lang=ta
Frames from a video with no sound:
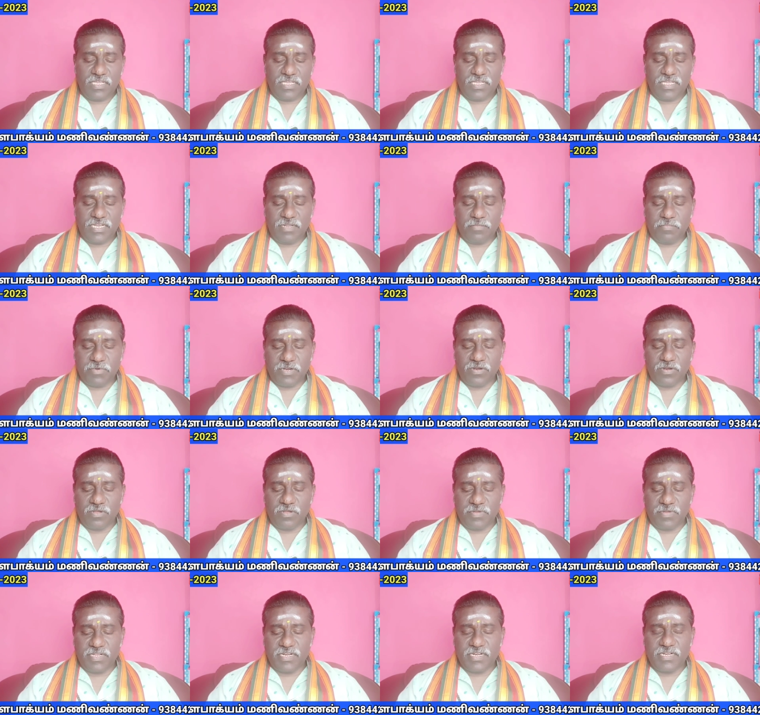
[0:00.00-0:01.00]
என்ன பண்ணணும்
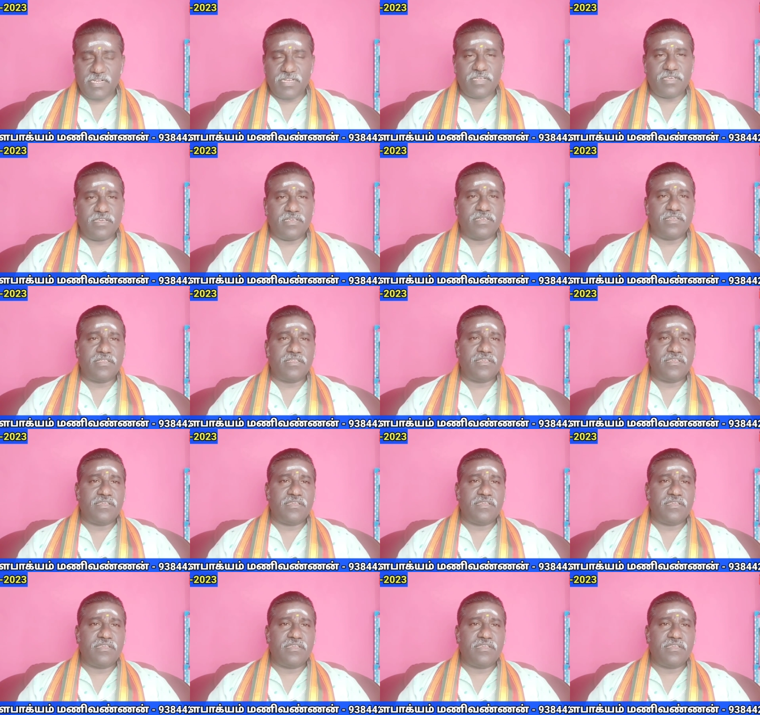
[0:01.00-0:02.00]
அப்படின்னு கேட்டிங்கன்னா
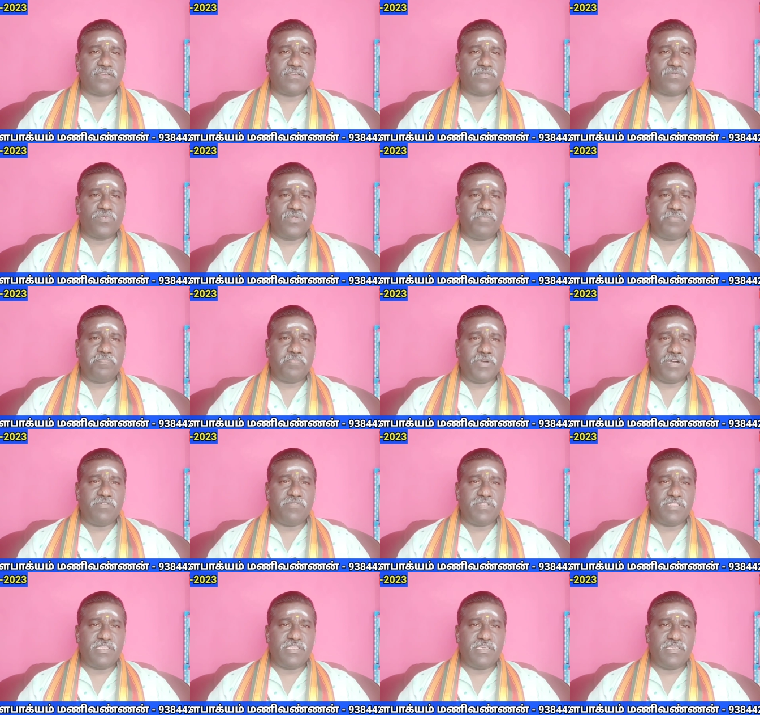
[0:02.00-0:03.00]
குறிப்பாக
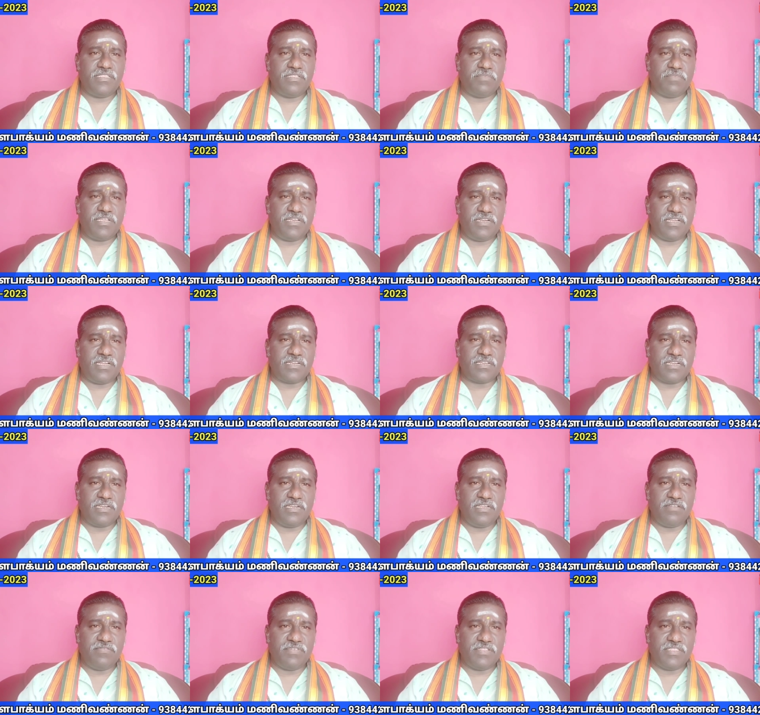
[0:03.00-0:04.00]
வந்து இந்த மாதிரி
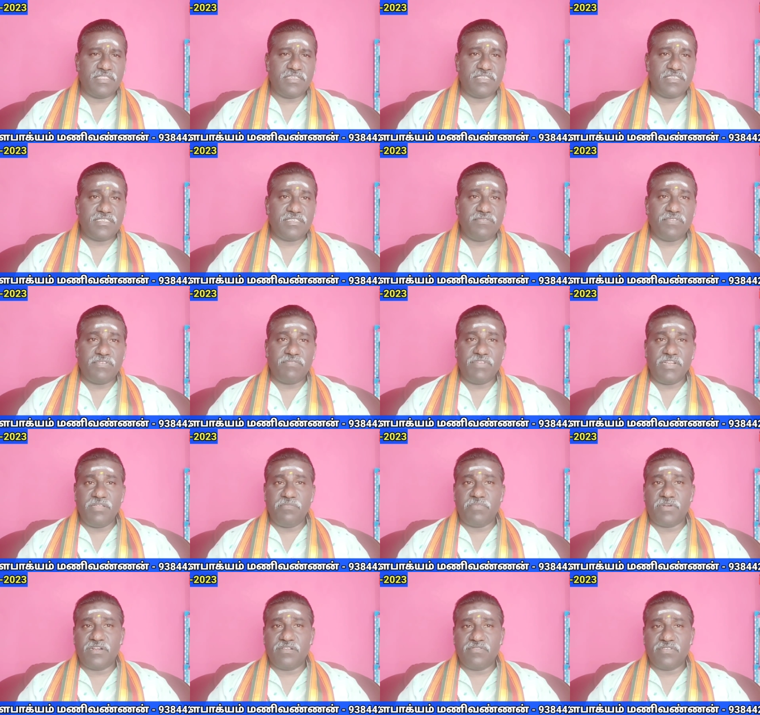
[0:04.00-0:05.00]
நாட்களில் வந்து சிவ
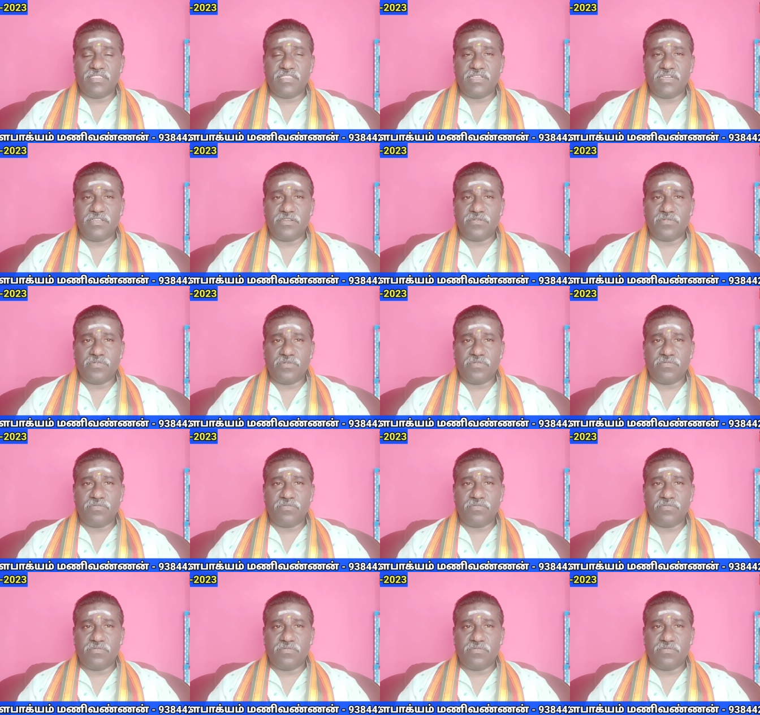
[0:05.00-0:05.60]
வழிபாடு வந்து எடுக்கணும்